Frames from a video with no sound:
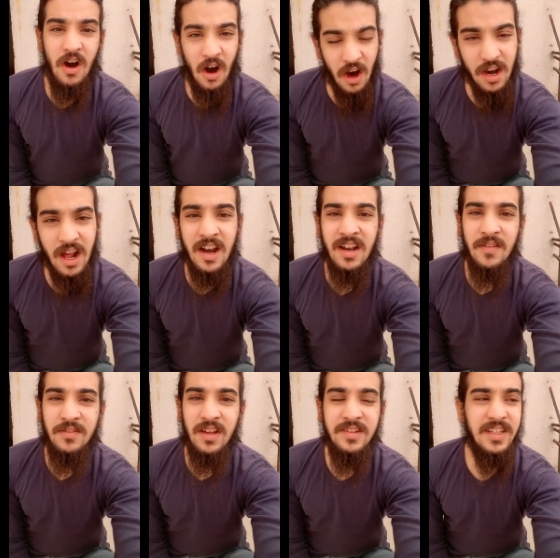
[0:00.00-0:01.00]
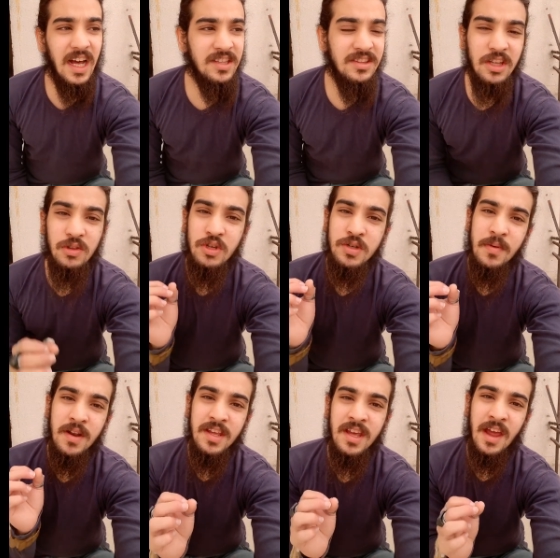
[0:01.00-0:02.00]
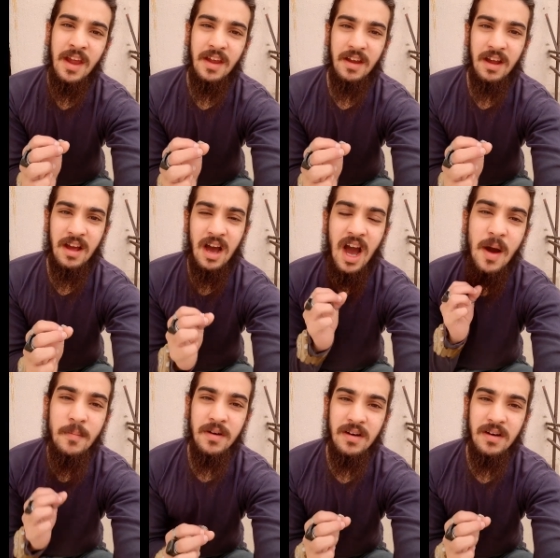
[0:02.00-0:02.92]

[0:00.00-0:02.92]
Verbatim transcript: और अर्नब से ज़ाती दुश्मनी है अब